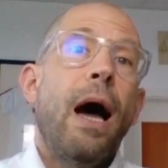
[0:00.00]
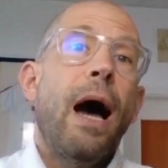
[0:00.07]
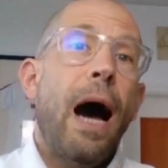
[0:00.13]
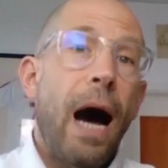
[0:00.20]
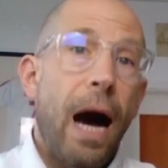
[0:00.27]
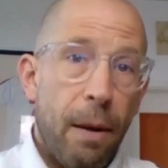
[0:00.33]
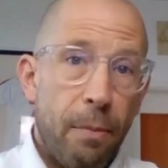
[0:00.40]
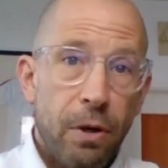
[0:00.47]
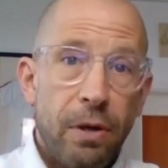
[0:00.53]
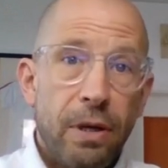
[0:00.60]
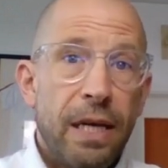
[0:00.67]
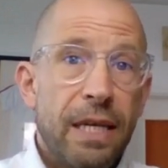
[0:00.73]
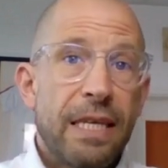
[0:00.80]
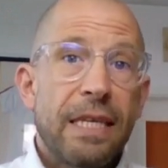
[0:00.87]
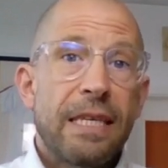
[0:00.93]
Aber
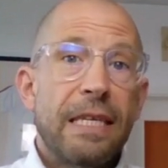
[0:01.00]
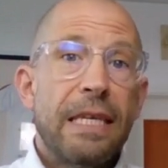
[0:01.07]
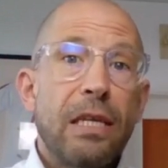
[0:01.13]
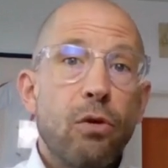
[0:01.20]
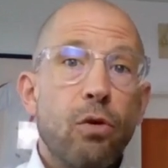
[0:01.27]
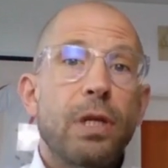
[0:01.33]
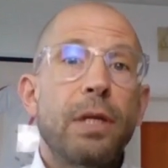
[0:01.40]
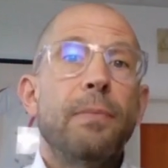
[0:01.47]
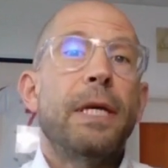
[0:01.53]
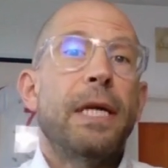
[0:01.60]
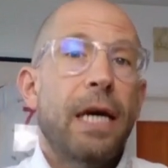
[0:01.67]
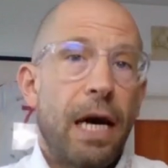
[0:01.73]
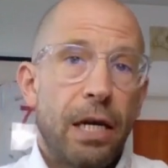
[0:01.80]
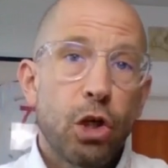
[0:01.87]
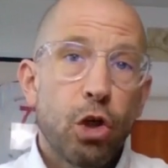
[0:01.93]
es ist nicht nur die
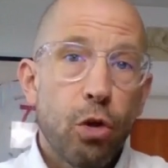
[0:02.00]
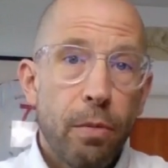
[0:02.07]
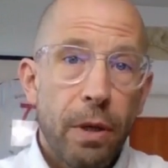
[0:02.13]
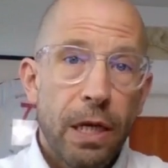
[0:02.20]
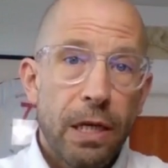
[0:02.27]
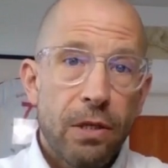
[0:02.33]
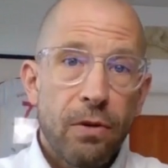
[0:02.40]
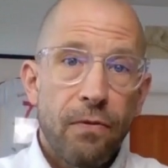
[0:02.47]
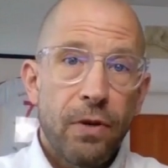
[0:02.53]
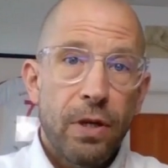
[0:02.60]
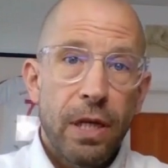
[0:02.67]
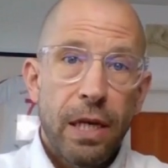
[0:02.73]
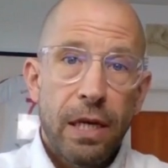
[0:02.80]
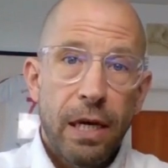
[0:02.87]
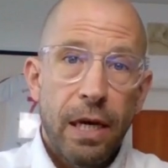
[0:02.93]
mechanische Überlastung, von
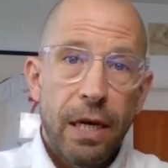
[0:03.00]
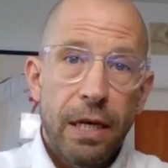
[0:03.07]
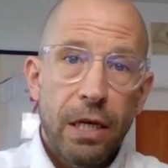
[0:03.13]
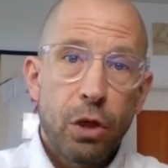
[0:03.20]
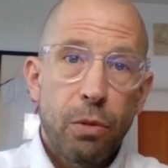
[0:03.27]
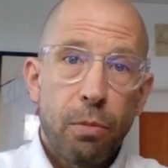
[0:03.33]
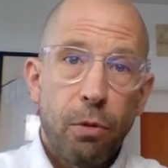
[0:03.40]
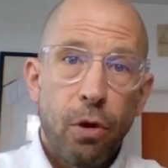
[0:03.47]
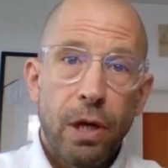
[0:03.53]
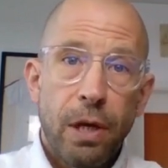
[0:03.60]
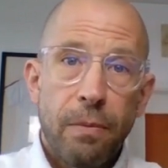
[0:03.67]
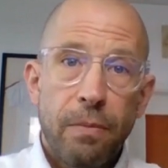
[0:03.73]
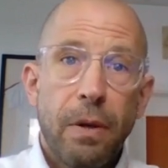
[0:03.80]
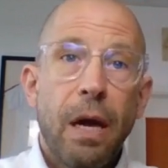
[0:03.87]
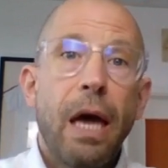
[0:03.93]
der ich gerade gesprochen
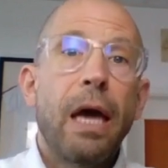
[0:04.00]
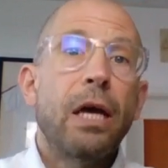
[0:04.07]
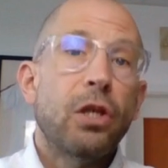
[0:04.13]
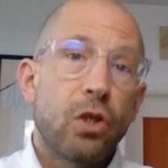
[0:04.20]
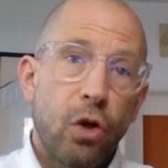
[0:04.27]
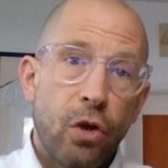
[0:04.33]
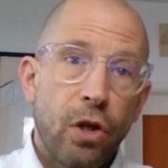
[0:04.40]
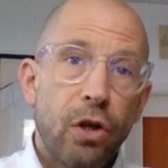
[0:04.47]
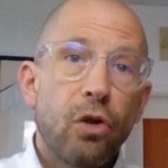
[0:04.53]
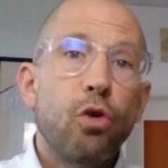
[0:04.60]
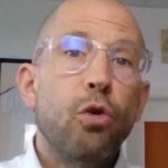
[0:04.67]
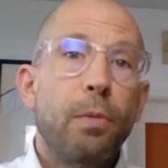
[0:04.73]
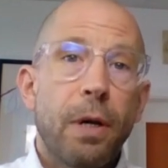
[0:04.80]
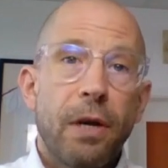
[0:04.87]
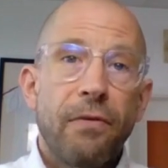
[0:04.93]
habe, sondern
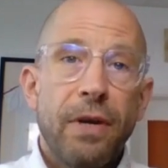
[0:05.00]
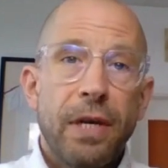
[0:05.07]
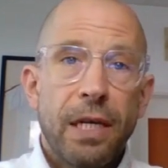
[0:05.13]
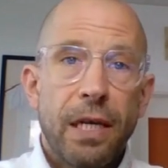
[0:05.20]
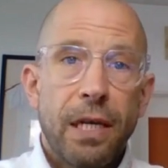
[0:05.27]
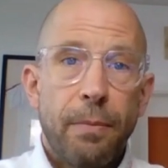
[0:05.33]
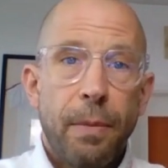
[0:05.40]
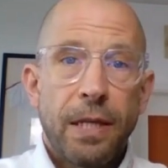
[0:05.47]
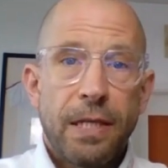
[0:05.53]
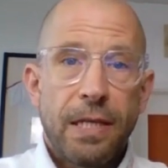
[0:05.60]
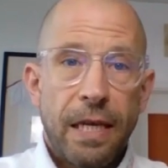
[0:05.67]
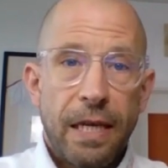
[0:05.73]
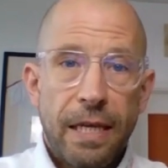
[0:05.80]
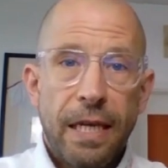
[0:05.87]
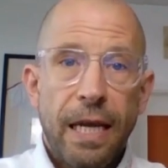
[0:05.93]
übergewichtige
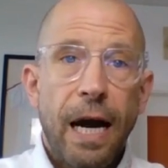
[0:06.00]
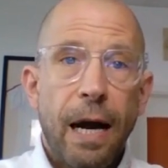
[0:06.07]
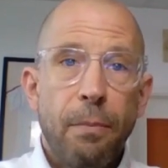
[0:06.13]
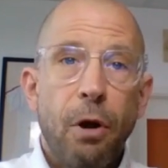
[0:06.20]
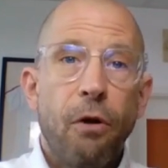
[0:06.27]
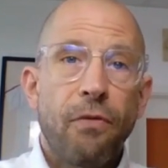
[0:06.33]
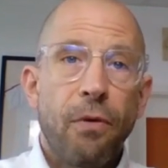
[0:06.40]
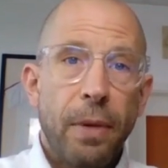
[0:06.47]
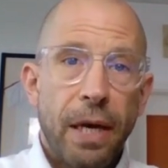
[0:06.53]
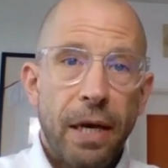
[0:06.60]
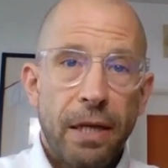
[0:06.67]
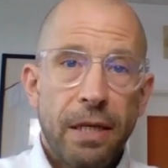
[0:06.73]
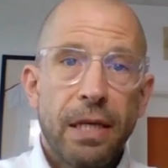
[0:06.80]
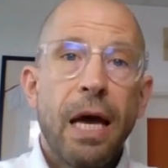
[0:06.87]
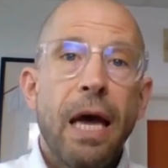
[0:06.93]
Patienten haben auch
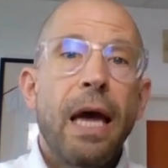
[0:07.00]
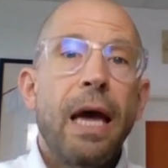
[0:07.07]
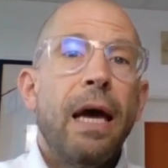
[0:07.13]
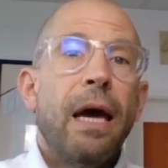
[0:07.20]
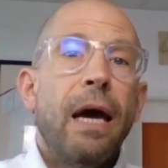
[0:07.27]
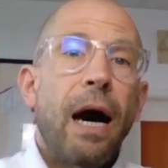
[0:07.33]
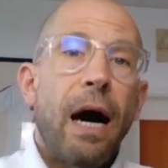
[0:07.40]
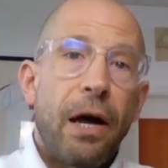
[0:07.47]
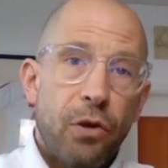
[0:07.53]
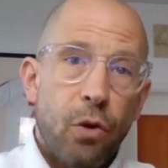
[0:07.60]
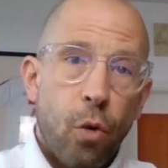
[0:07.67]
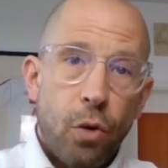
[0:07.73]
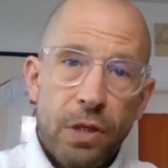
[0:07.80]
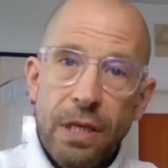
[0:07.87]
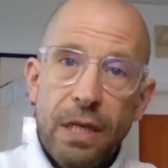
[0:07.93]
vermehrt
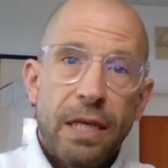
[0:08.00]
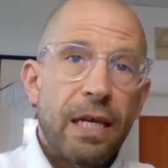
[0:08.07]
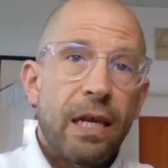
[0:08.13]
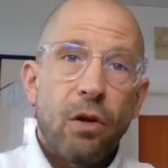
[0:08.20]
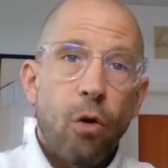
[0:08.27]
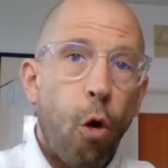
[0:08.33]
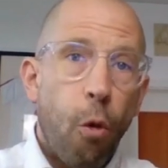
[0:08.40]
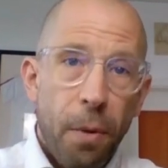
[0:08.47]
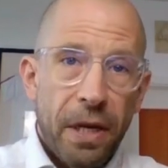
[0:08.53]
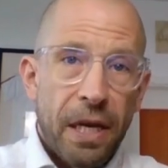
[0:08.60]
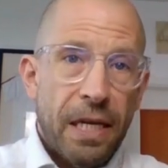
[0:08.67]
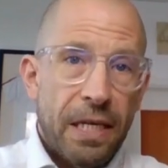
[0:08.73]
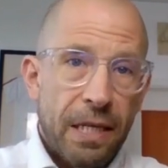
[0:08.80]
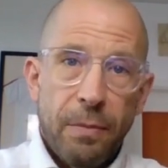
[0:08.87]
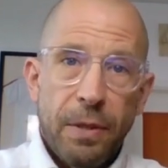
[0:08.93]
Arthrosen in den oberen
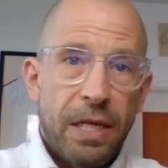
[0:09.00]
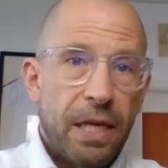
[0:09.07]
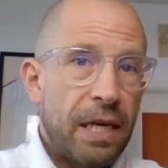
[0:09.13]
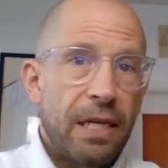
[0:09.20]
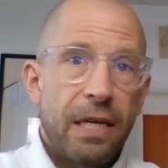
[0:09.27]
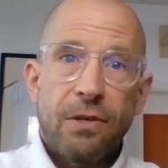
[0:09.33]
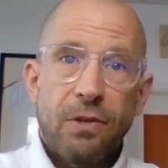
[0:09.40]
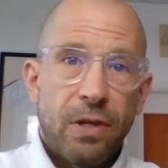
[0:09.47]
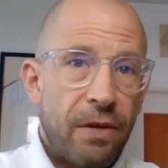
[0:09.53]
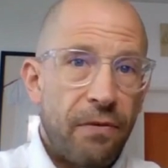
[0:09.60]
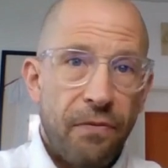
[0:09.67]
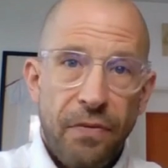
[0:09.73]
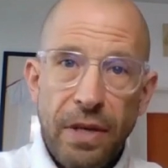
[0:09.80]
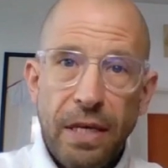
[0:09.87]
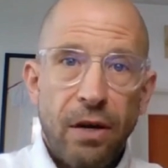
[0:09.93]
Extremitäten, also in den
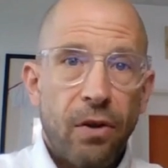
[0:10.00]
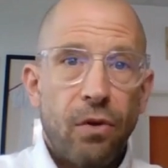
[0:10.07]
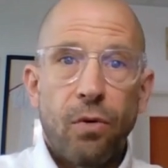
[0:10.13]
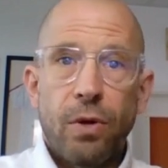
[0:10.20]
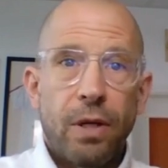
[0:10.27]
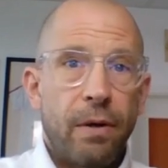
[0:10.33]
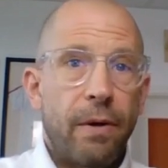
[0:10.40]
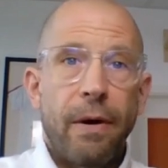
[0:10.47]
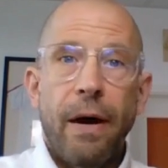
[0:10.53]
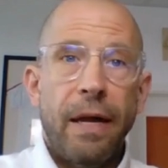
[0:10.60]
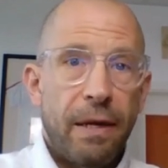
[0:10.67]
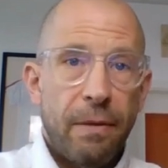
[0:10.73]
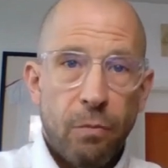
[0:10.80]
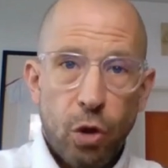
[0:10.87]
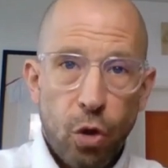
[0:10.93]
Fingern oder
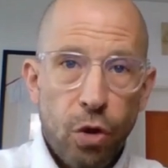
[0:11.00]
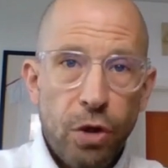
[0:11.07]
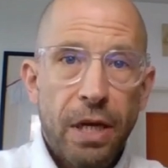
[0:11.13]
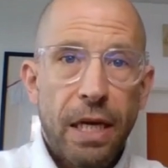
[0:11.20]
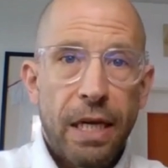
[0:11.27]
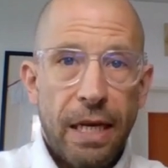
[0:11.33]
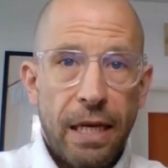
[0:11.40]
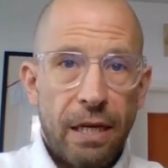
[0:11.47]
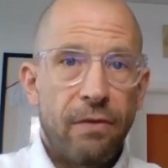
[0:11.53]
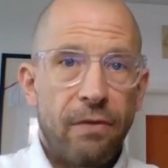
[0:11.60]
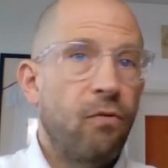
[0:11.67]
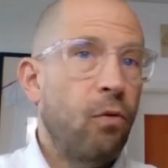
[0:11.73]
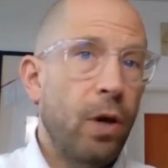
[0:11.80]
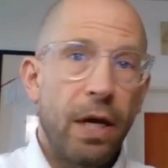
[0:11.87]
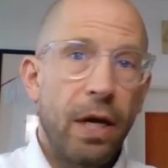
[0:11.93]
im Schultergelenk,
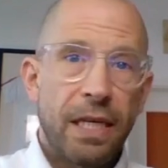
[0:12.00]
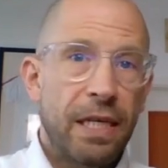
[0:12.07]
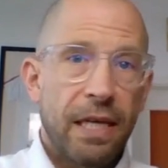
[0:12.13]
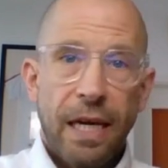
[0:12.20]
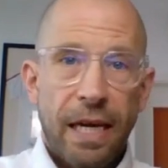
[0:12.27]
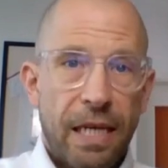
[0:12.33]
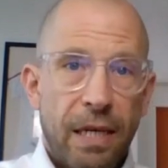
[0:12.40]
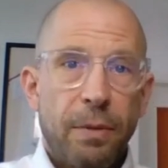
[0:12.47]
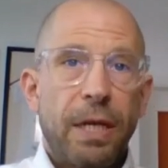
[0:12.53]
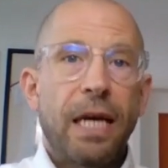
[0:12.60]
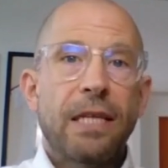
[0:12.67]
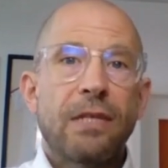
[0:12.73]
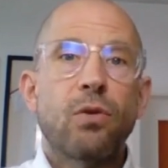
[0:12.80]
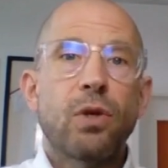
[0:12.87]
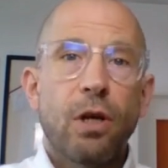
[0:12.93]
wo ja nicht direkt die
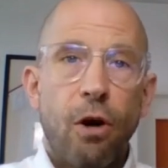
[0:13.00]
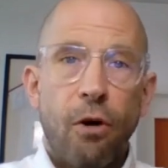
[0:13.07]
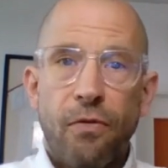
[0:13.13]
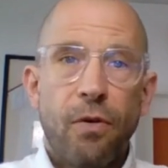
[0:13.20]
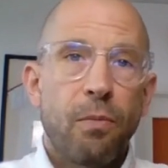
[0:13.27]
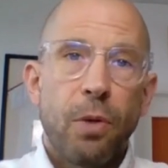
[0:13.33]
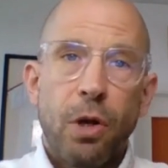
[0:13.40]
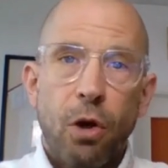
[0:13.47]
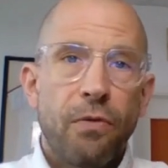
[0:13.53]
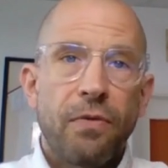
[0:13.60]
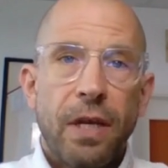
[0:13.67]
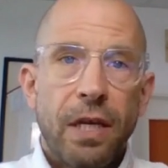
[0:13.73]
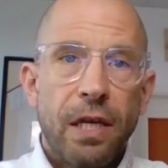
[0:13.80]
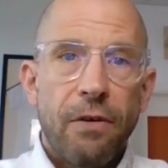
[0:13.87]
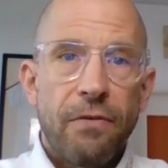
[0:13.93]
Belastung draufkommt, man läuft ja
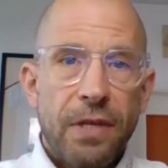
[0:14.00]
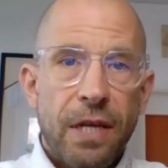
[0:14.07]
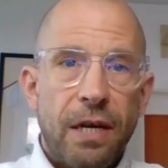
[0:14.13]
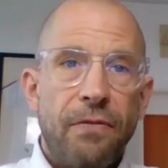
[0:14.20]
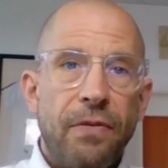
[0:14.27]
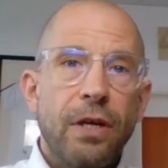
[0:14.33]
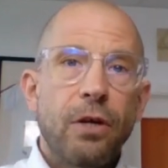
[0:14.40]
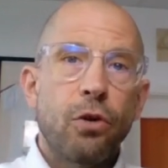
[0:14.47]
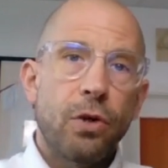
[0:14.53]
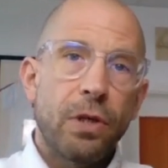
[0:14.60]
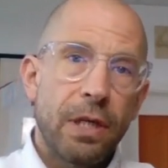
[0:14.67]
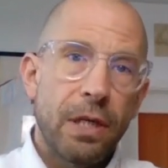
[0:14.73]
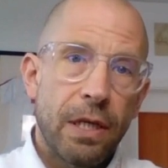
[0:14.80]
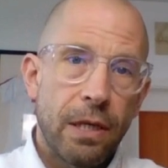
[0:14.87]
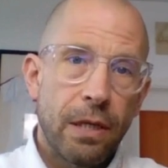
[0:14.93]
nicht auf seinen Fingern durch
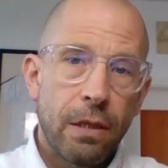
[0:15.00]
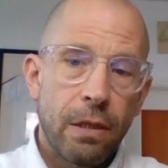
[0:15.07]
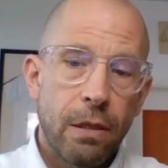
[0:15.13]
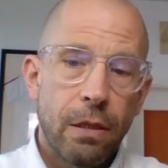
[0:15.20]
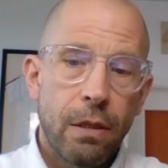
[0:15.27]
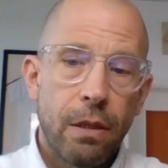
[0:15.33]
die Gegend.